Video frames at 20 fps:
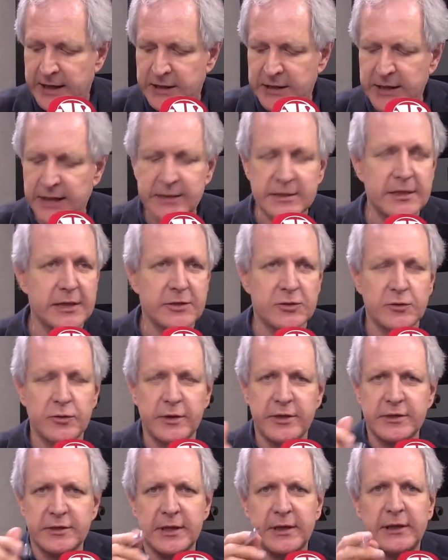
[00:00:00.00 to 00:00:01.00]
e essas
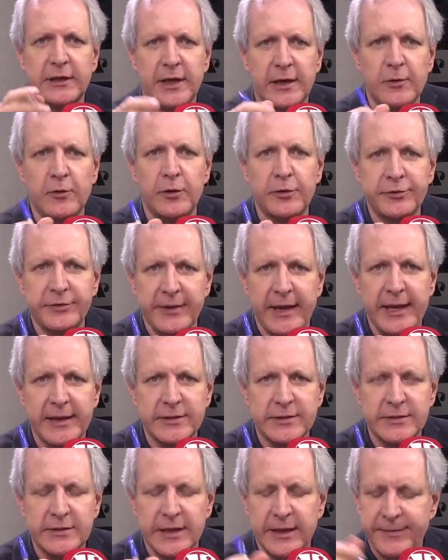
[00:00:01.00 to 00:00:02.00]
coisas aqui
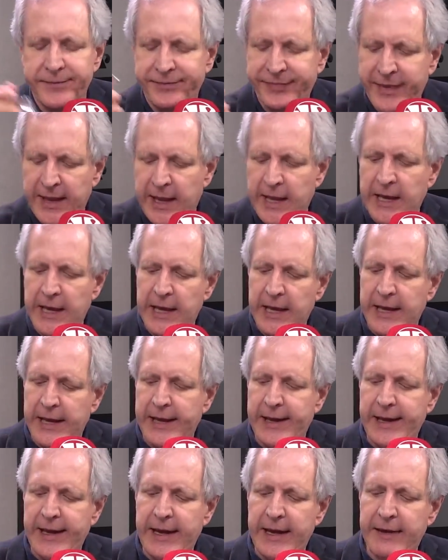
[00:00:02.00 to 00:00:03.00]
acontecem.
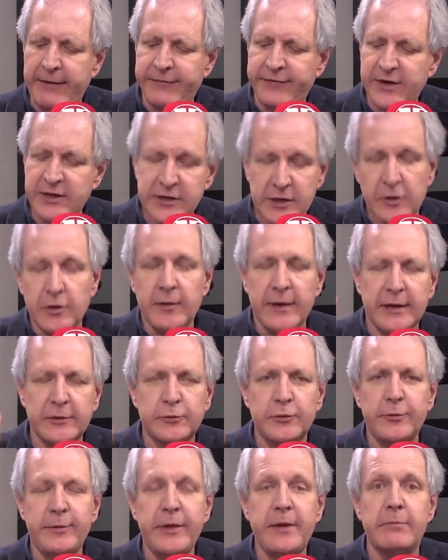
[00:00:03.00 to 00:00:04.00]
É, veja como a
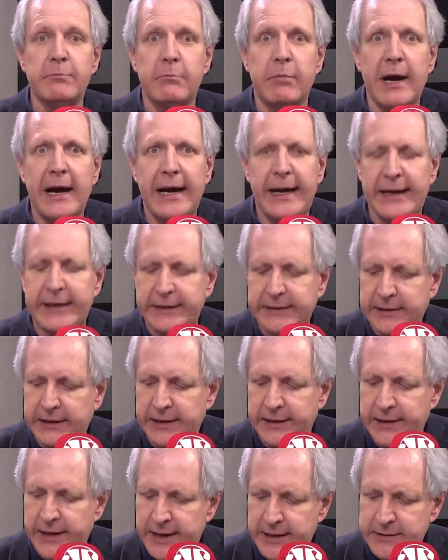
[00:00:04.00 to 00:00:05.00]
turma
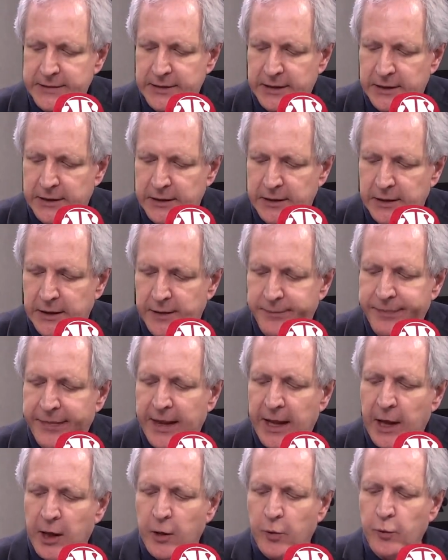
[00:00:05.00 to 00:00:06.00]
embarca nessa aqui.
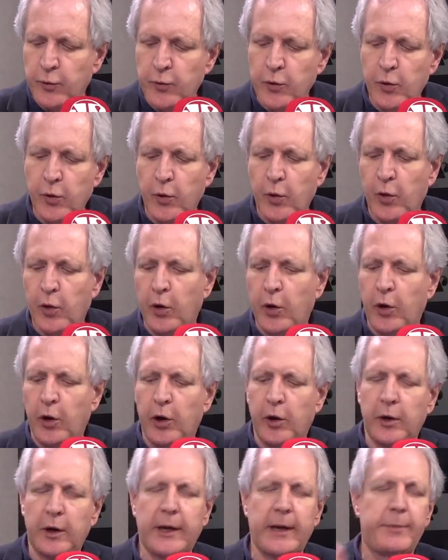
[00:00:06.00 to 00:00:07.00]

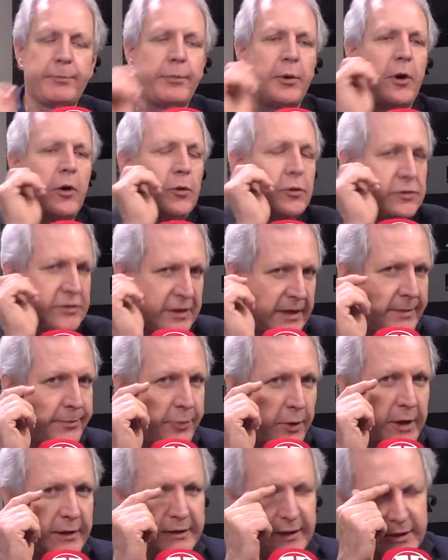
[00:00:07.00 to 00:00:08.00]
O, os
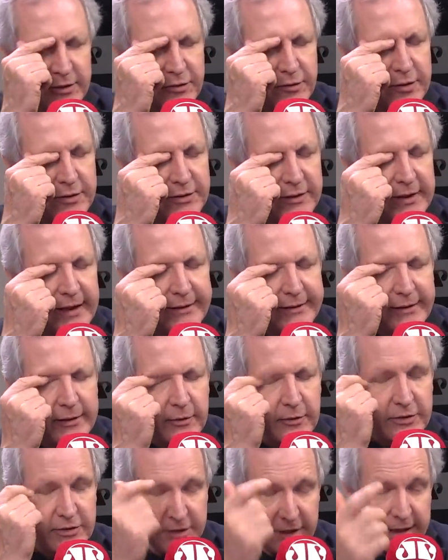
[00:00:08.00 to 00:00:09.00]
repórteres do
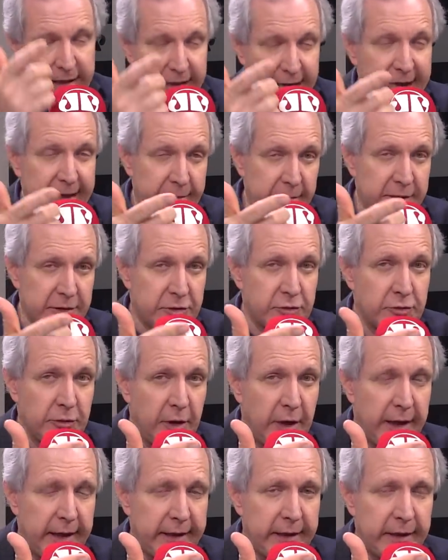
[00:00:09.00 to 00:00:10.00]
Estadão que checaram a
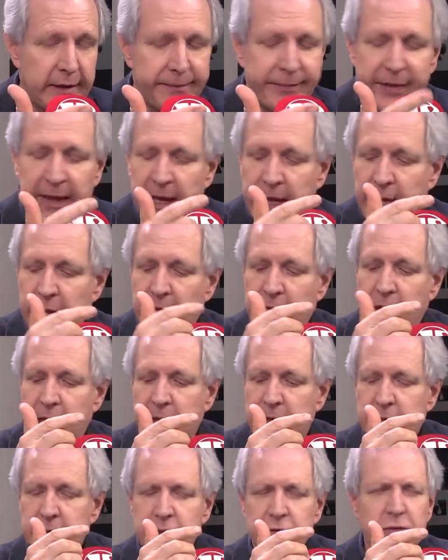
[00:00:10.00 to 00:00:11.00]
história
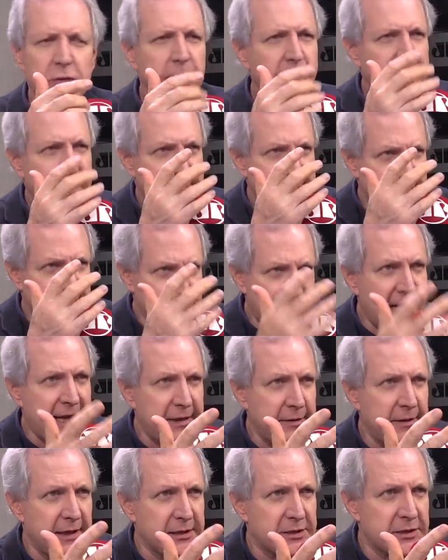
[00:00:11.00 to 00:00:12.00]
eles
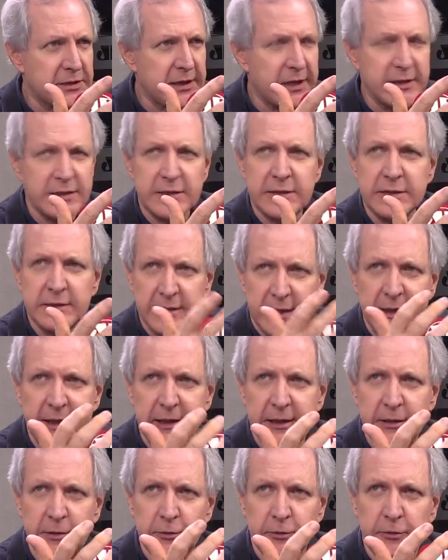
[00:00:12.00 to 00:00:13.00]
começaram a achar
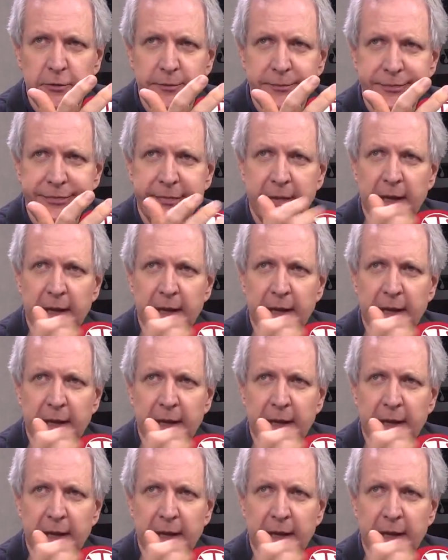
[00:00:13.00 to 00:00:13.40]
estranho,